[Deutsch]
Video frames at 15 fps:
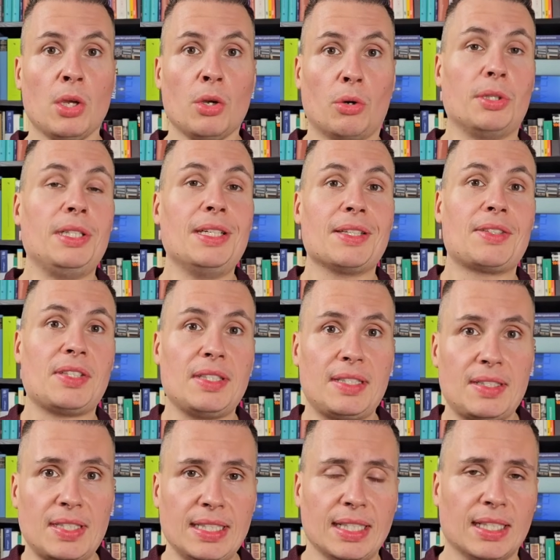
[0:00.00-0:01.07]
Und hier
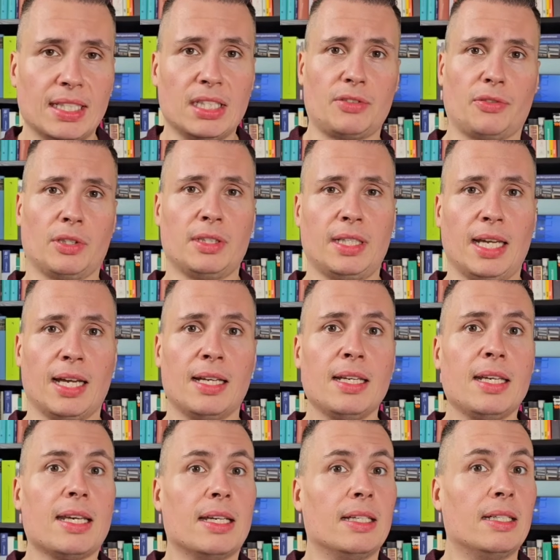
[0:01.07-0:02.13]
zitiere ich von der
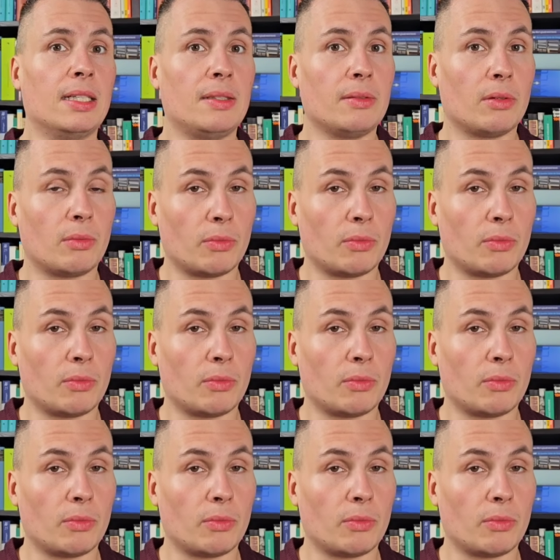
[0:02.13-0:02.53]
äh,